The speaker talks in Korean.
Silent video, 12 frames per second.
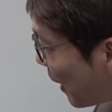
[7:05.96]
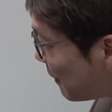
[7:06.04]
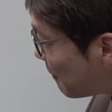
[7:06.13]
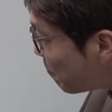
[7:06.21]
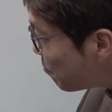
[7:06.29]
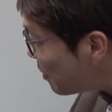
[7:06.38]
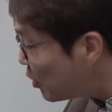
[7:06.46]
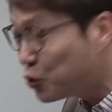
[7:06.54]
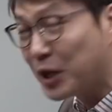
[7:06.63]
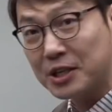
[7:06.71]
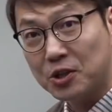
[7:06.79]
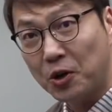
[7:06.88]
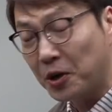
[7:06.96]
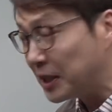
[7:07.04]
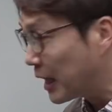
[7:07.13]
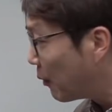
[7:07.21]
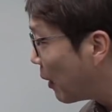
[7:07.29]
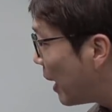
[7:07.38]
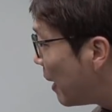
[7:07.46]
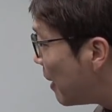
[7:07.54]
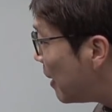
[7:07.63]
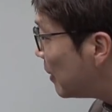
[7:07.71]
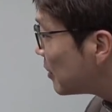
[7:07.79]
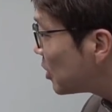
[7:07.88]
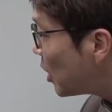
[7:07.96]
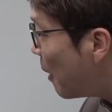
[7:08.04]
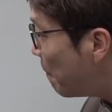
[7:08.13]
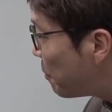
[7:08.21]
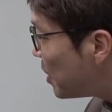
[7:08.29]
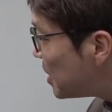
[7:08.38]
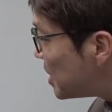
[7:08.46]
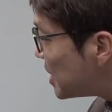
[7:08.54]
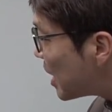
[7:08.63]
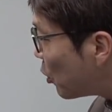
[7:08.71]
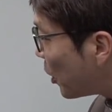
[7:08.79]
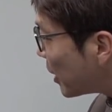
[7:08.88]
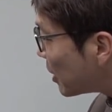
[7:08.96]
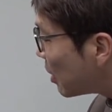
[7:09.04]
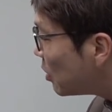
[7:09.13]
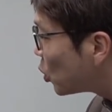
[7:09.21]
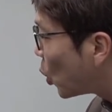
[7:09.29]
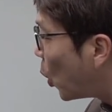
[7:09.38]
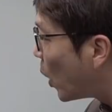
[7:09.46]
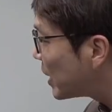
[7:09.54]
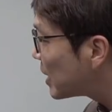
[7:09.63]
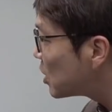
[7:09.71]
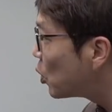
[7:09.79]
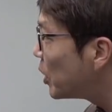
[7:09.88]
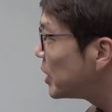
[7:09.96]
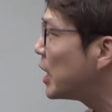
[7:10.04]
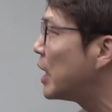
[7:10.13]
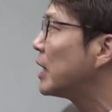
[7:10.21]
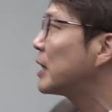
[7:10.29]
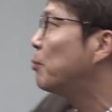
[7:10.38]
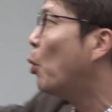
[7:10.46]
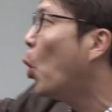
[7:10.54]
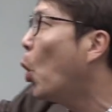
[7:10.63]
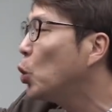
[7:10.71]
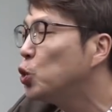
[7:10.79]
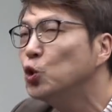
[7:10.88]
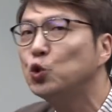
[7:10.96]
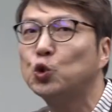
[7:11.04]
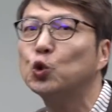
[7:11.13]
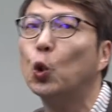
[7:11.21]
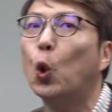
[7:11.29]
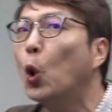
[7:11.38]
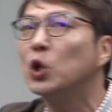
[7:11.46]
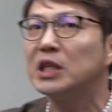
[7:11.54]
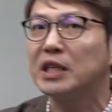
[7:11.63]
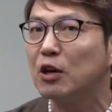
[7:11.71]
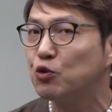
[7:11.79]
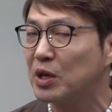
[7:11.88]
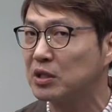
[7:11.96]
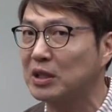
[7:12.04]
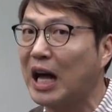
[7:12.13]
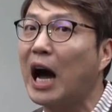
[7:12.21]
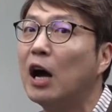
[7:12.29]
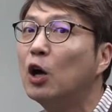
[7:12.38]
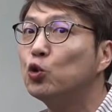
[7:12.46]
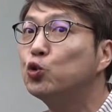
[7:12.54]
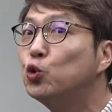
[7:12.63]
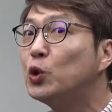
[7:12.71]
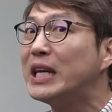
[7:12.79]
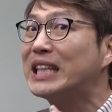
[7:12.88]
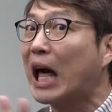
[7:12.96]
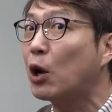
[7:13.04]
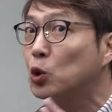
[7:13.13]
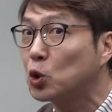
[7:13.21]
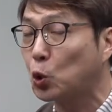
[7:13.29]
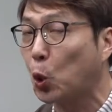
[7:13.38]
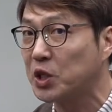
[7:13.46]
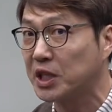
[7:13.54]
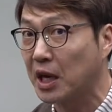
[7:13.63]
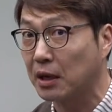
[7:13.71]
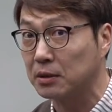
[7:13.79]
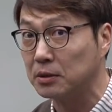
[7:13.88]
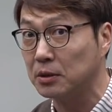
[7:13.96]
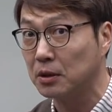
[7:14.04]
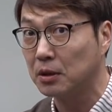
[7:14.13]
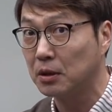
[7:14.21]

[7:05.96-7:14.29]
한 민주당 선거인단과 트럼프를 지지하고 했던 공화당 선거인들이 모든 주 50개 주에서 다 둘이 나눠서 독식했거든요.